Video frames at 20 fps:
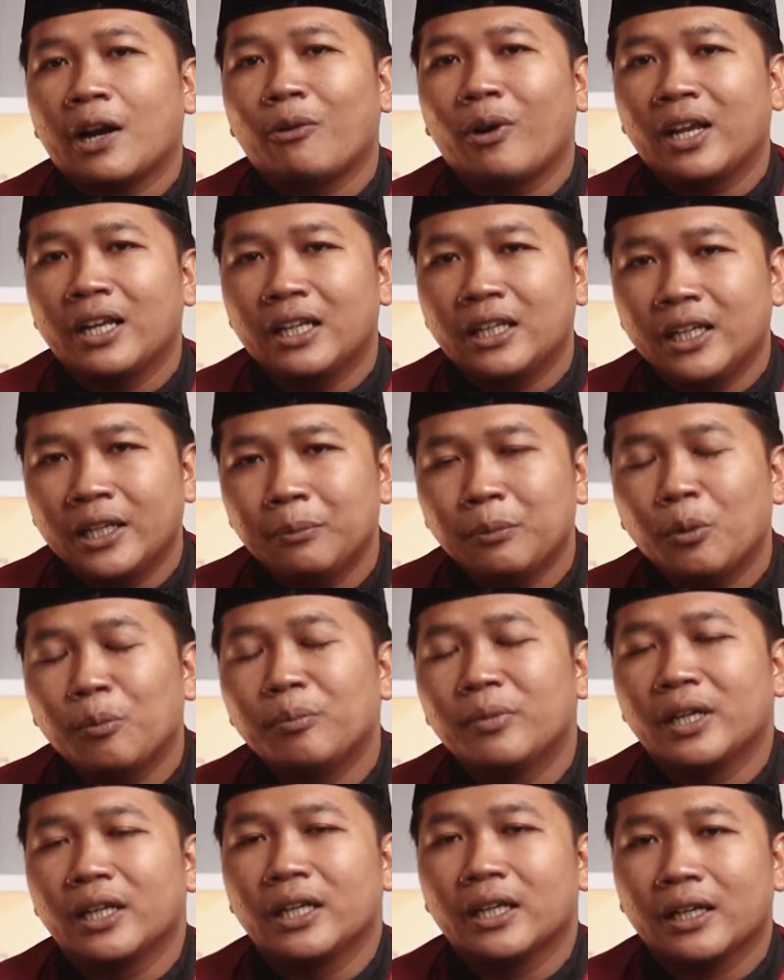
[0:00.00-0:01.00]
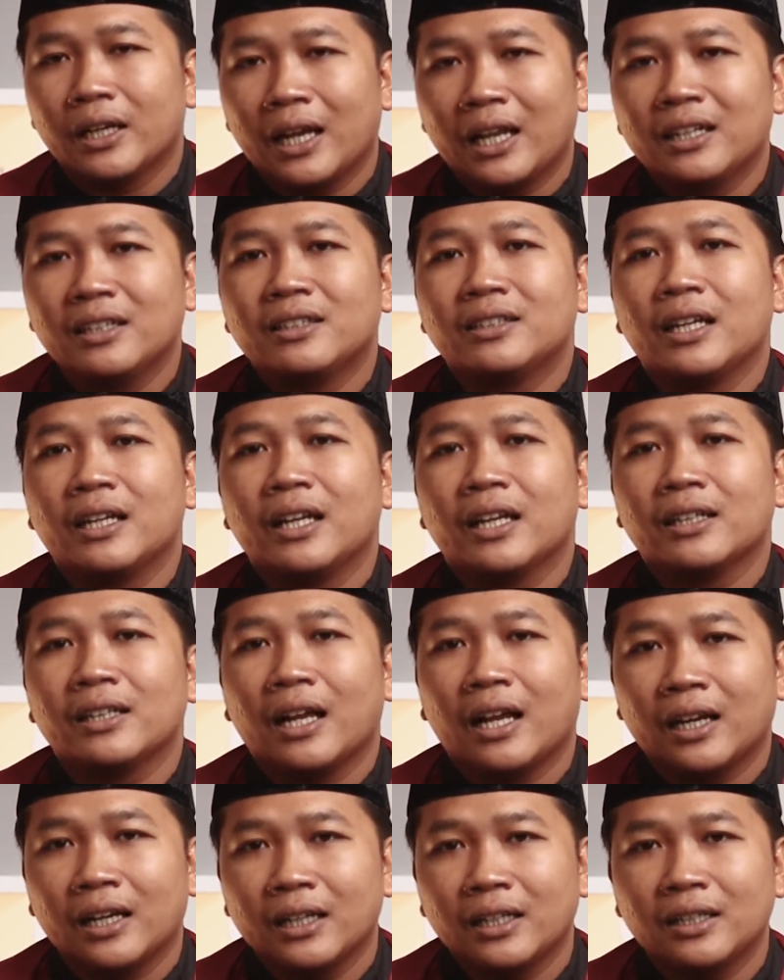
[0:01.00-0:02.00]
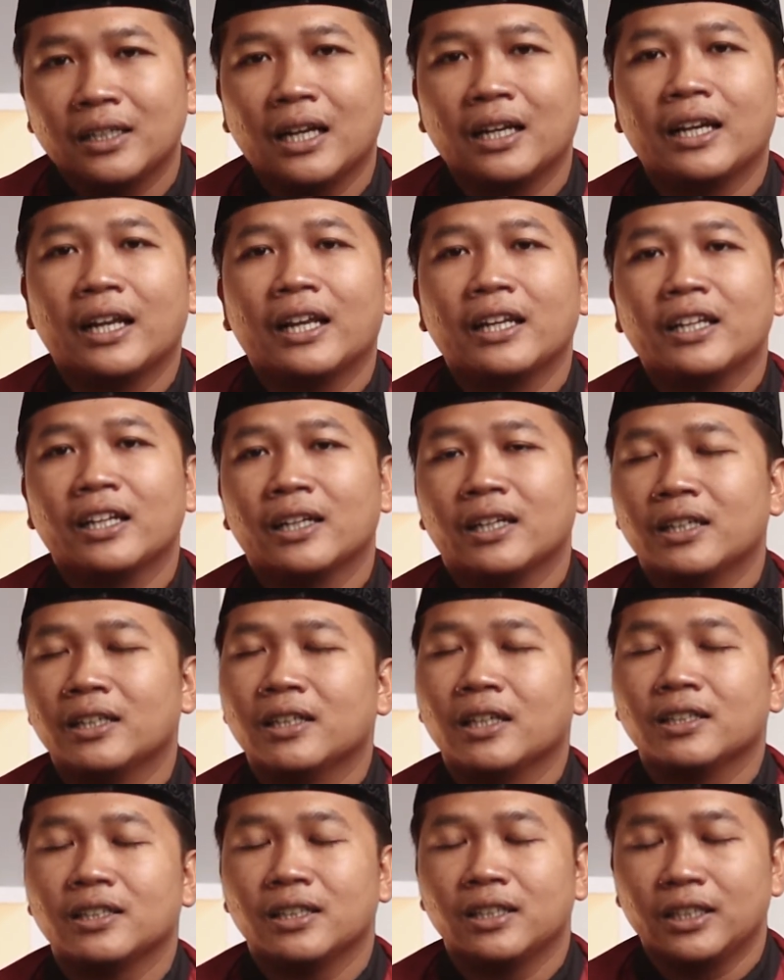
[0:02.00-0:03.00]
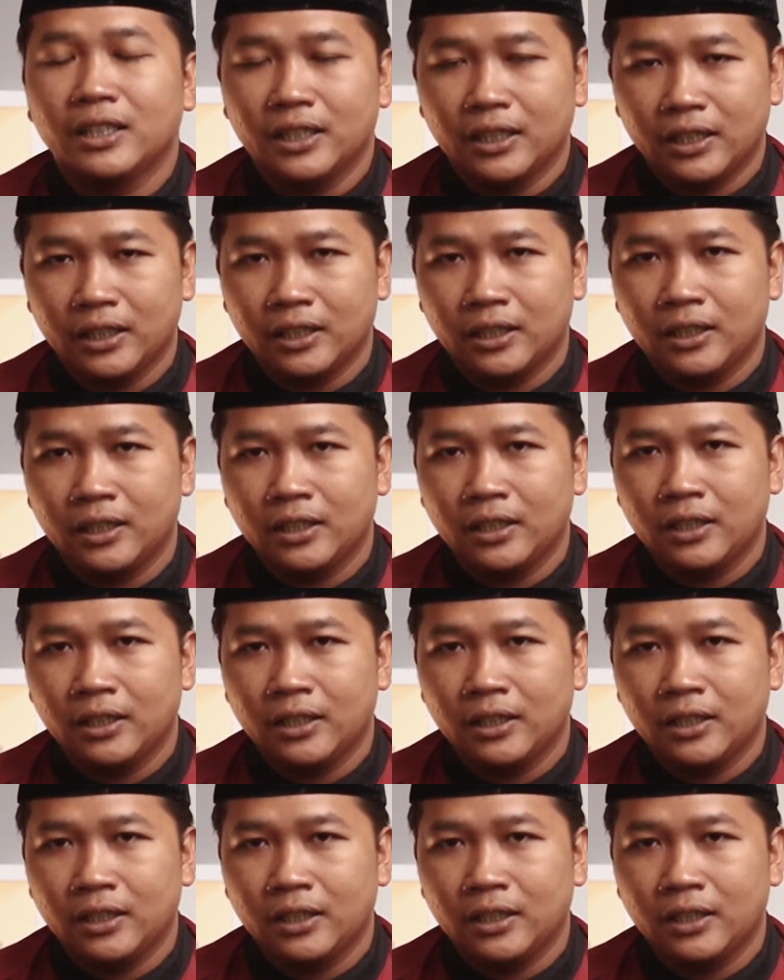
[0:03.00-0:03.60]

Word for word: arwah ini memberikan daya tarik dan energi tersendiri.